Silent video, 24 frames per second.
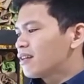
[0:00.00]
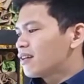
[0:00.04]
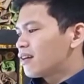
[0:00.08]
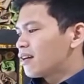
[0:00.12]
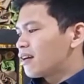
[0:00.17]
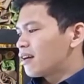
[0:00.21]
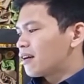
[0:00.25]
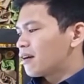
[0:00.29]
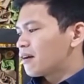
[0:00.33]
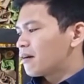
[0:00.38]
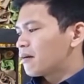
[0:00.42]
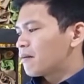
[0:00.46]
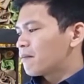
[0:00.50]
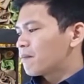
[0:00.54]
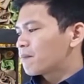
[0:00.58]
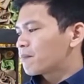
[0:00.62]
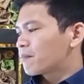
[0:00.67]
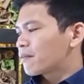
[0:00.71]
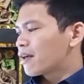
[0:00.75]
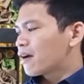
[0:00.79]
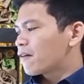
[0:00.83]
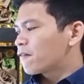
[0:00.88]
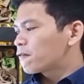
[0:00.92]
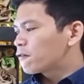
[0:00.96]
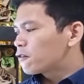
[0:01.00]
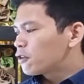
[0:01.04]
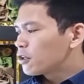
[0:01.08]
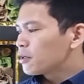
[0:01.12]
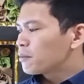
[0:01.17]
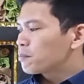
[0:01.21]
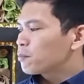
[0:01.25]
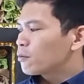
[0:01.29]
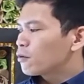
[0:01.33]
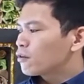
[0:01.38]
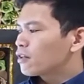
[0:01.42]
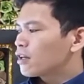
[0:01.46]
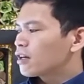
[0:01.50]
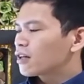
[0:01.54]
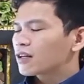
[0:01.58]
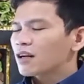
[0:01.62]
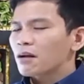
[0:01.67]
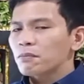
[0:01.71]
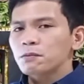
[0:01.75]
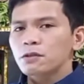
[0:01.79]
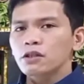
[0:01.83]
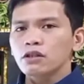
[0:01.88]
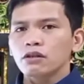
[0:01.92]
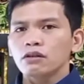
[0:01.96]
um, after po ng
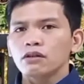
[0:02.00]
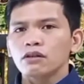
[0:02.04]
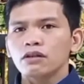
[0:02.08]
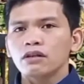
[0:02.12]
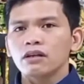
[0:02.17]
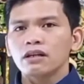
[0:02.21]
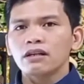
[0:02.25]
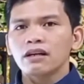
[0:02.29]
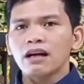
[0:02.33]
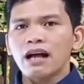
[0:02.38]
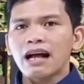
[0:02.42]
rapture,